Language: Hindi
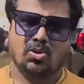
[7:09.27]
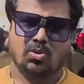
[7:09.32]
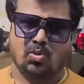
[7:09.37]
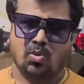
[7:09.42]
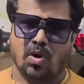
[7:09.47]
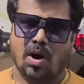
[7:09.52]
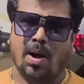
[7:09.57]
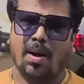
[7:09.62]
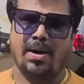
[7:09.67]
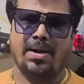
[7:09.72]

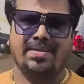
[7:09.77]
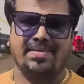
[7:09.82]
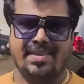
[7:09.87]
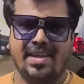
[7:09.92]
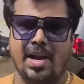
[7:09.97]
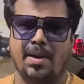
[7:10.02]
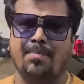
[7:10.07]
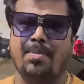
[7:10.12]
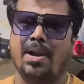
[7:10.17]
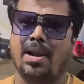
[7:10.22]
तो
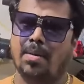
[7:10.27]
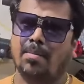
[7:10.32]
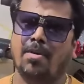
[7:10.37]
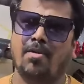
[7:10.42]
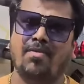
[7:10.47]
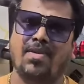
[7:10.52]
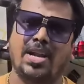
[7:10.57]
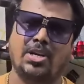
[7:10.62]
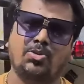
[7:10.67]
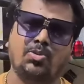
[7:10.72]
स्क्रीन पर नंबर
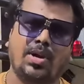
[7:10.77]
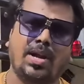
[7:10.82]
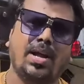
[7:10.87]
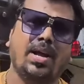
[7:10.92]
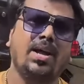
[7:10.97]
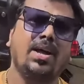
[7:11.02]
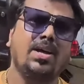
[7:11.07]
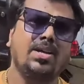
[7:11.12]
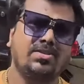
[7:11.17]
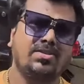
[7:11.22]
फ्लैश हो रहा है
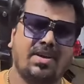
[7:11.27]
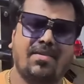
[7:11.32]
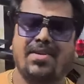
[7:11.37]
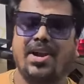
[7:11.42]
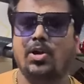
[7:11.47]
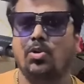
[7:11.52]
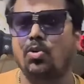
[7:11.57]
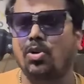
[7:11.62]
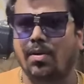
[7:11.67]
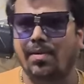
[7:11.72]
सेवन
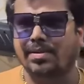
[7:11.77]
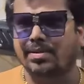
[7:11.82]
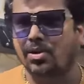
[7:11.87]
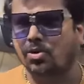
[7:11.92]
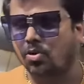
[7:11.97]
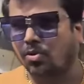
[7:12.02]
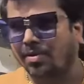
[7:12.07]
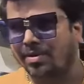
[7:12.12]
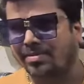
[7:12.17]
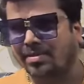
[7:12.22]
एट टू डबल सेवन
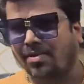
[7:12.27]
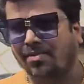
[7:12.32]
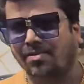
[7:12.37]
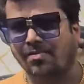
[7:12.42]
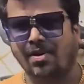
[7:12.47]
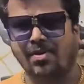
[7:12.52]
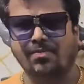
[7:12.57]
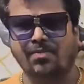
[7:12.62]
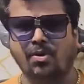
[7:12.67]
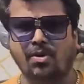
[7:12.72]
टू वन सेवन
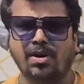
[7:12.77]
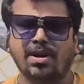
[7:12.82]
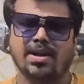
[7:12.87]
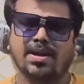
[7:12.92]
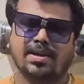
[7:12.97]
वन फोर